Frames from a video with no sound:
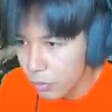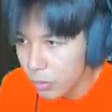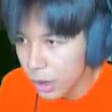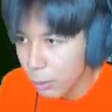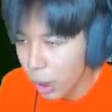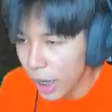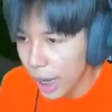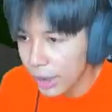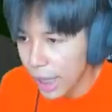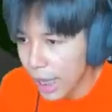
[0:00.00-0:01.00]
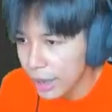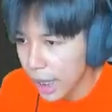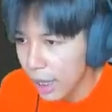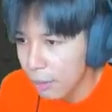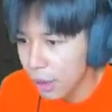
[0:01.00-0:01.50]
เรียบร้อยอ่ะตาย
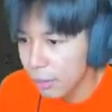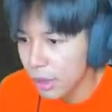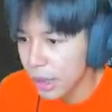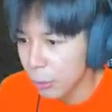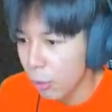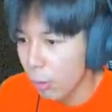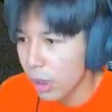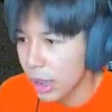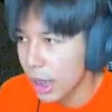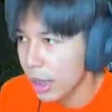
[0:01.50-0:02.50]
ซะเพื่อนมึงหนีกูเอามึงก็ได้